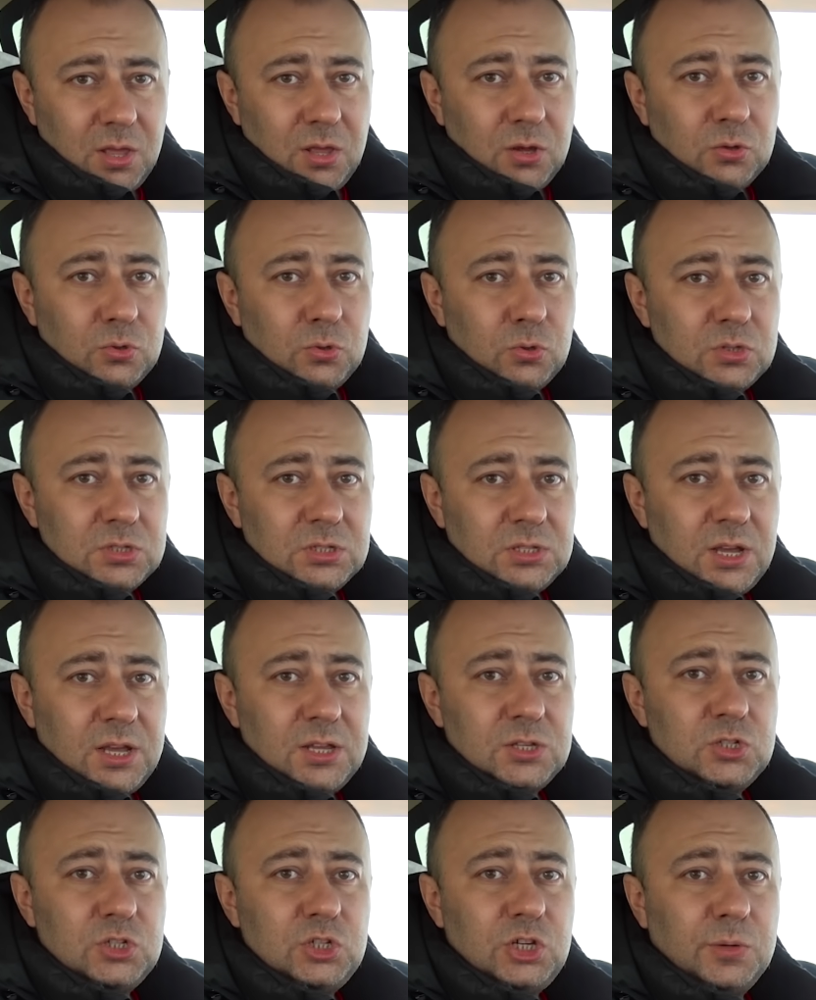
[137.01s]
Кто
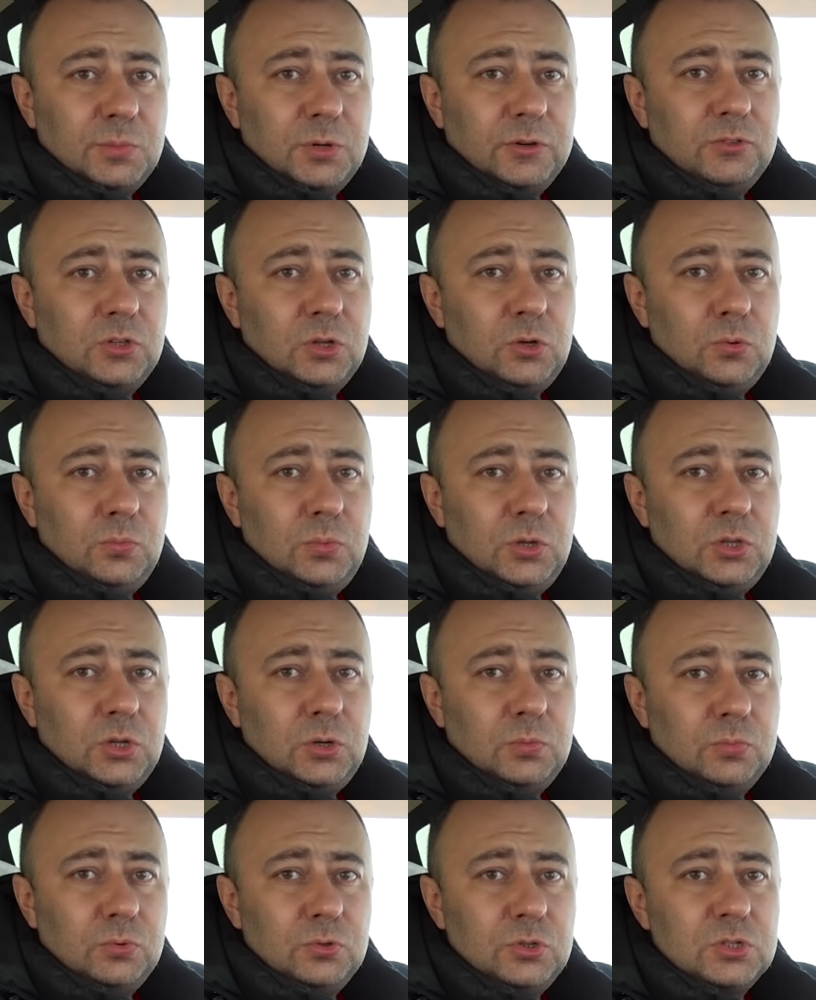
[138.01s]
знает, с чем
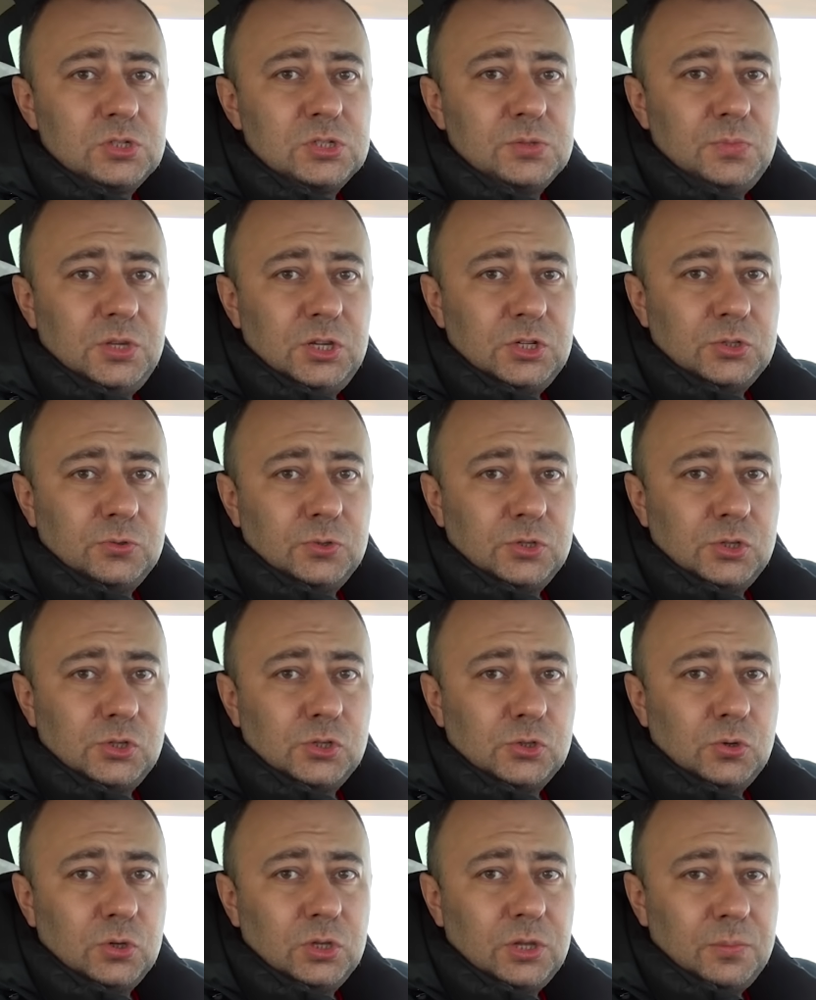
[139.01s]
автолюбитель будет смешивать и
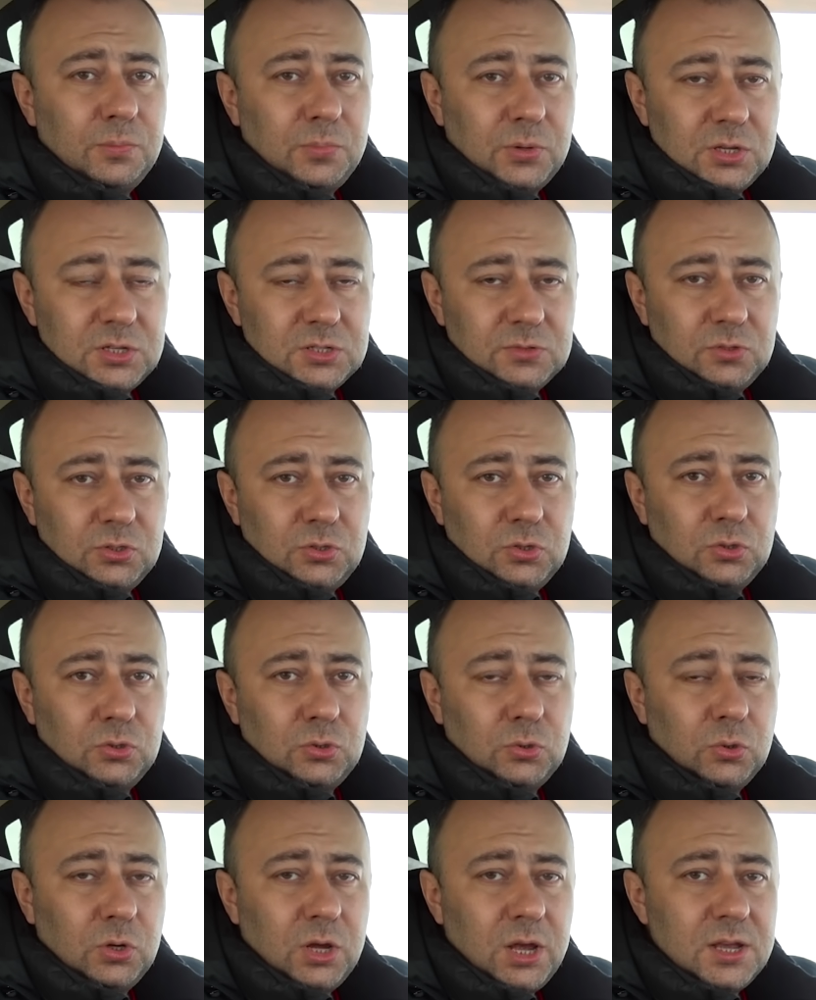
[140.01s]
что там произведет
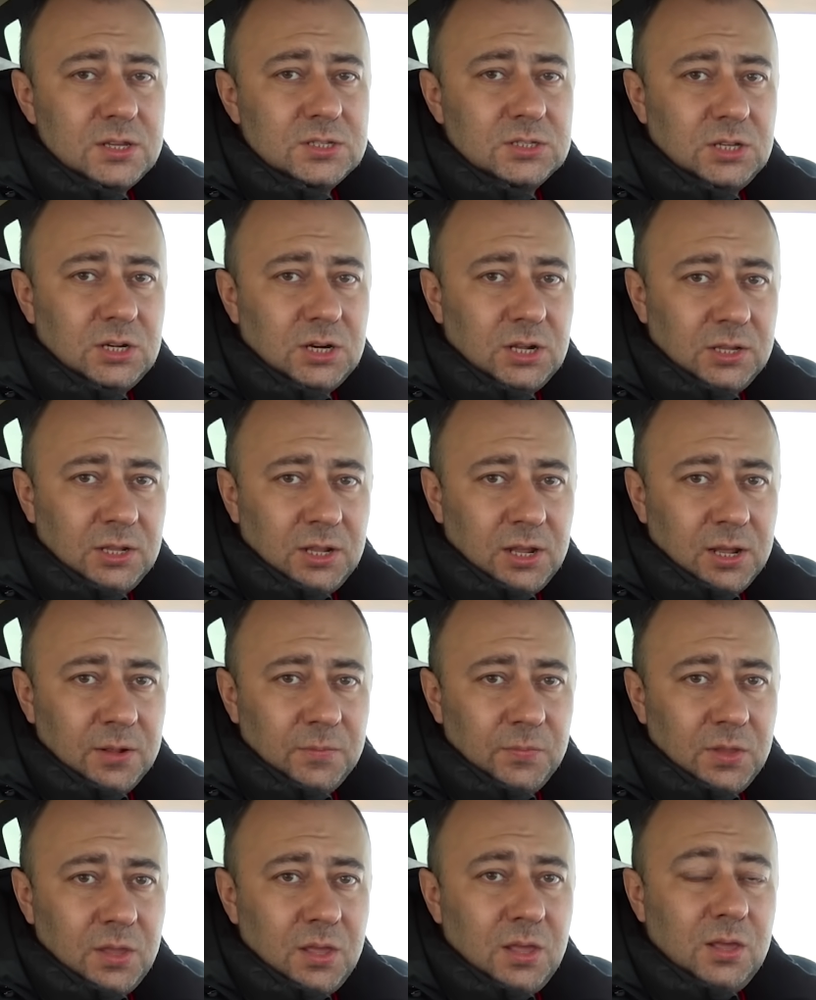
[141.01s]
другая сторона
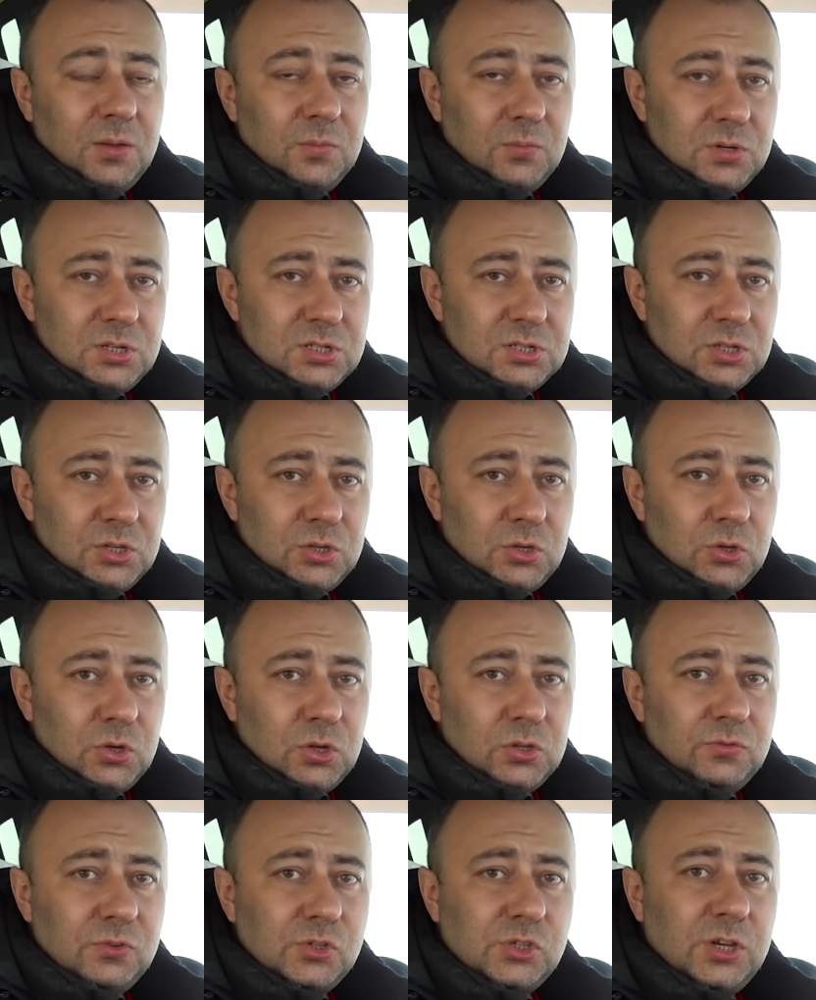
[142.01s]
мы за нее
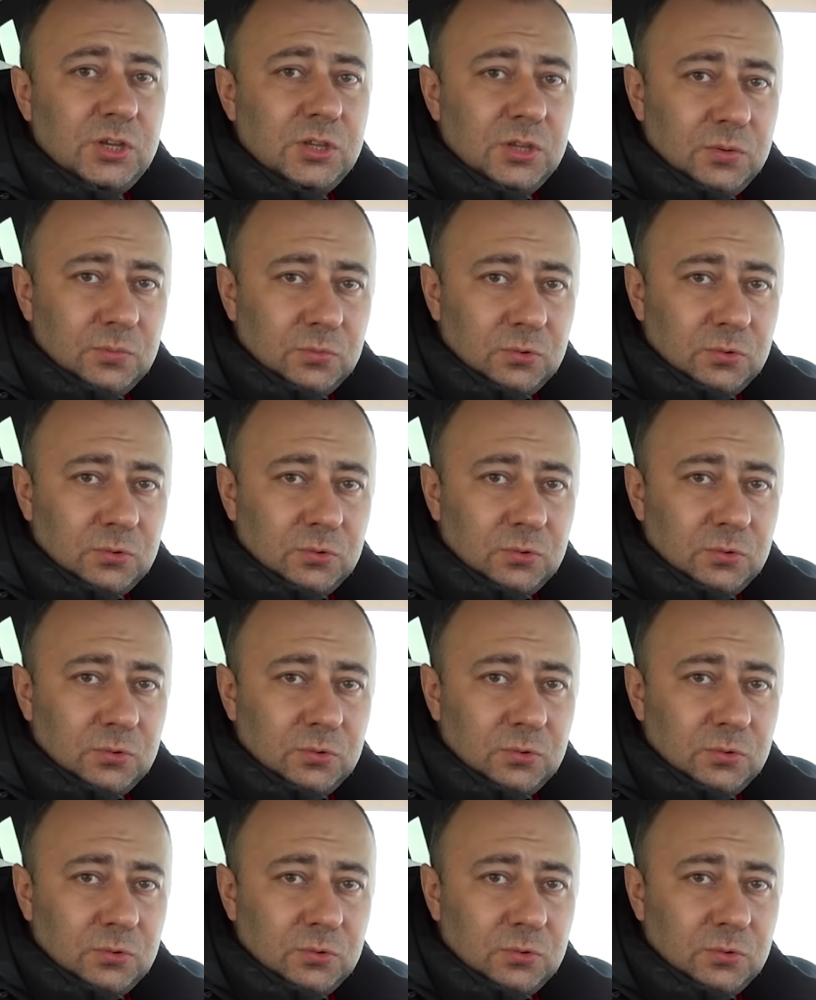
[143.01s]
отвечать не